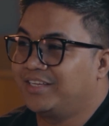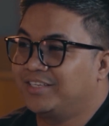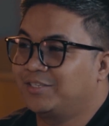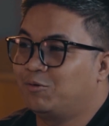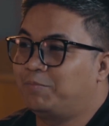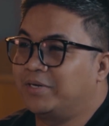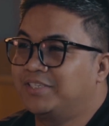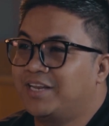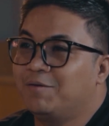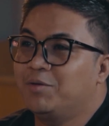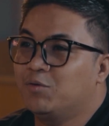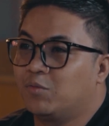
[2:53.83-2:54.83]
So pag
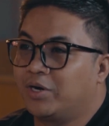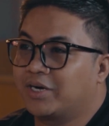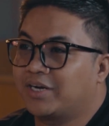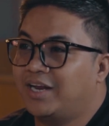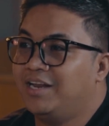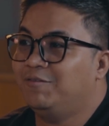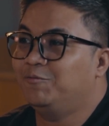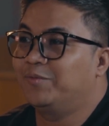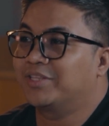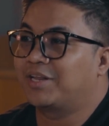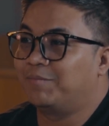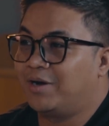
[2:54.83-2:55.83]
sinabing work, kailangan
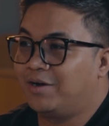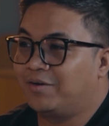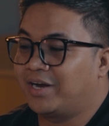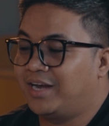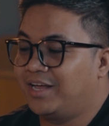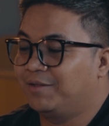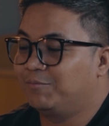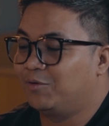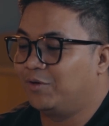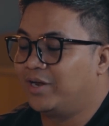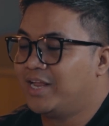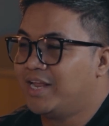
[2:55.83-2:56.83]
mong magtrabaho, kailangan
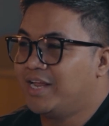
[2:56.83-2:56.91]
mong